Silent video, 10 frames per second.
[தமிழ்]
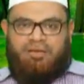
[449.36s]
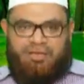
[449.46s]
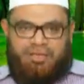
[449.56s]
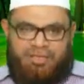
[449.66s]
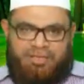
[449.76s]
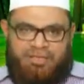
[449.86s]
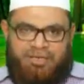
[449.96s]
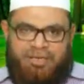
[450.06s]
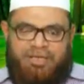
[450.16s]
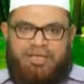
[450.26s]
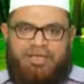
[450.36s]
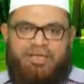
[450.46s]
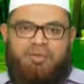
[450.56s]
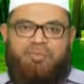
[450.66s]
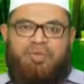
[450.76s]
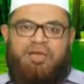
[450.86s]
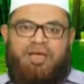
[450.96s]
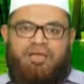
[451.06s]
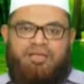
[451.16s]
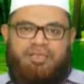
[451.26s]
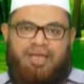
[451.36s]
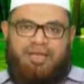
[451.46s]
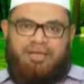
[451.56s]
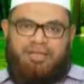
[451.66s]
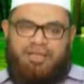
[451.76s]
நீ இந்த நிலையிலே இருப்பீராக இருந்தால்